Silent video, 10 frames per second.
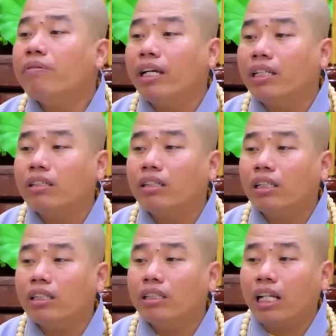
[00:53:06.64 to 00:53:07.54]
quý vị
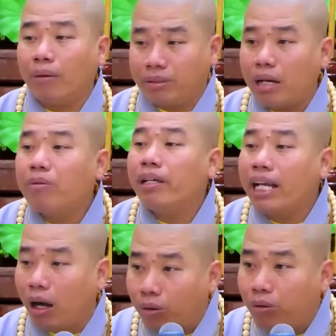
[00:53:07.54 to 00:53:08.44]
làm sao quý vị
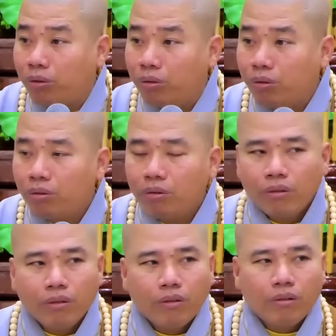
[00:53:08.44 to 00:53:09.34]
đậu?
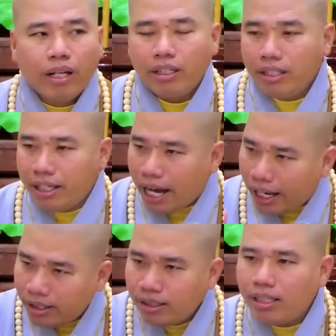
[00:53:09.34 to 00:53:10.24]
Nên
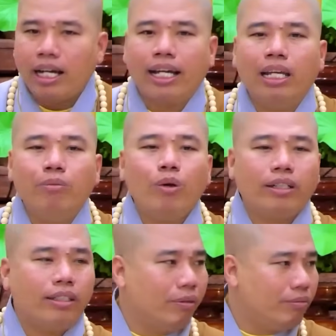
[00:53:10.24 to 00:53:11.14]
vợ là cái điểm
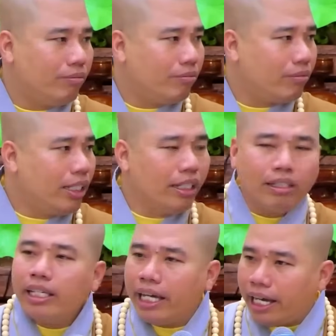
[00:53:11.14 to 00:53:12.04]
quan trọng để giữ
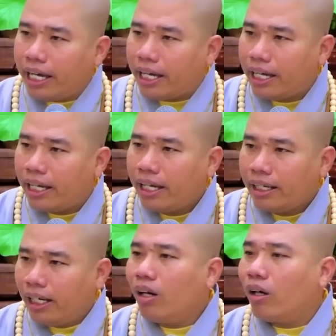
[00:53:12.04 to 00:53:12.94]
nhà,
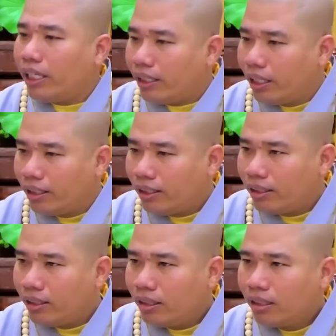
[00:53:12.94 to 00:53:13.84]
để lo gia đình.
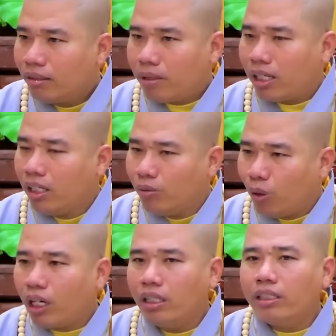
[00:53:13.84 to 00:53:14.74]
Mà người
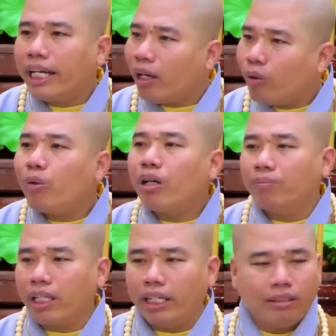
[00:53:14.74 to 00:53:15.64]
phụ nữ khéo léo
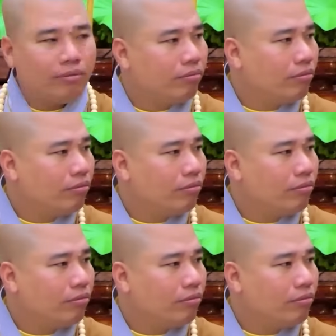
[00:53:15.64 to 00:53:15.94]
cầm tiền,